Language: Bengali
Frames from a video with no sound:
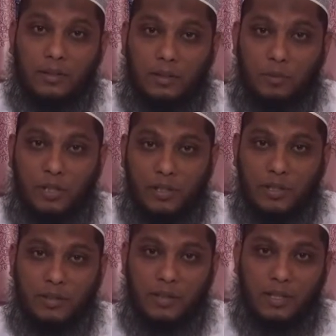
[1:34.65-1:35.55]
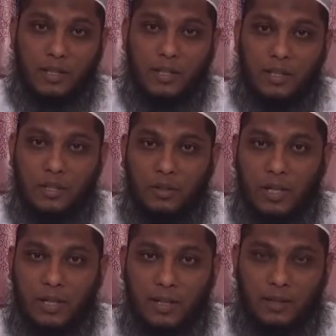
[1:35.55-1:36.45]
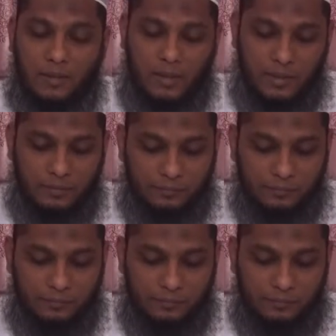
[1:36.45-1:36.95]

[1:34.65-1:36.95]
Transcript: রব্বুল ইজাতুল জালালের শুক্রিয়া আদায় করছি